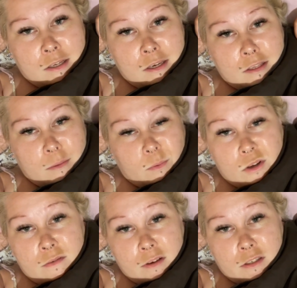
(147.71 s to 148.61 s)
a nie chcę
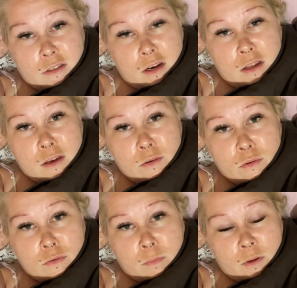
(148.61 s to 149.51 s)
przerywać
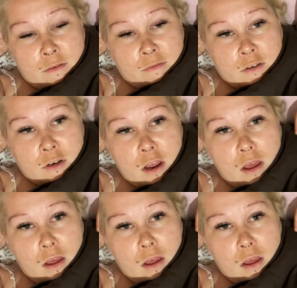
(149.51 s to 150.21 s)
treningów, ponieważ